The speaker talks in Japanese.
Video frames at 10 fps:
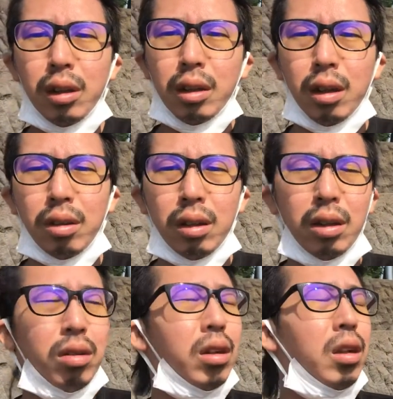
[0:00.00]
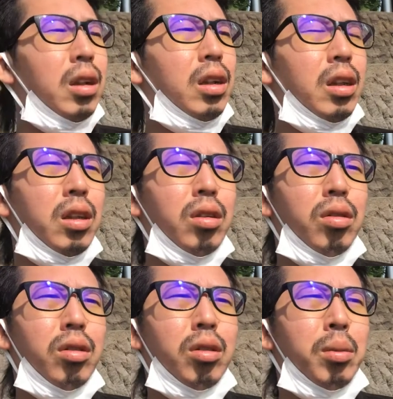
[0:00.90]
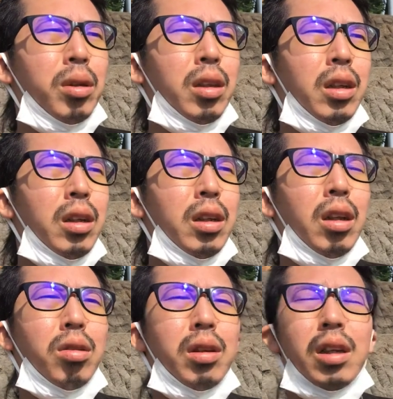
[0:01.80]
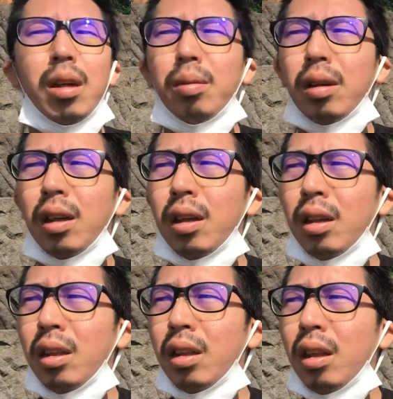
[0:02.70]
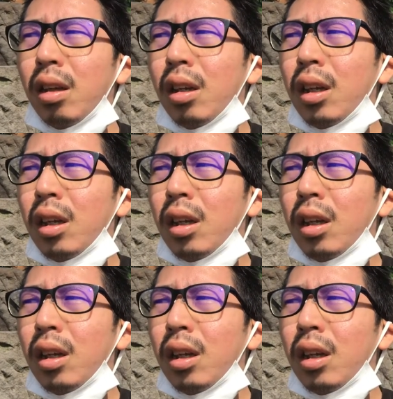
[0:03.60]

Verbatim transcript: たくさんいるんじゃないかなっていうふうに思っててでそれが多分原因って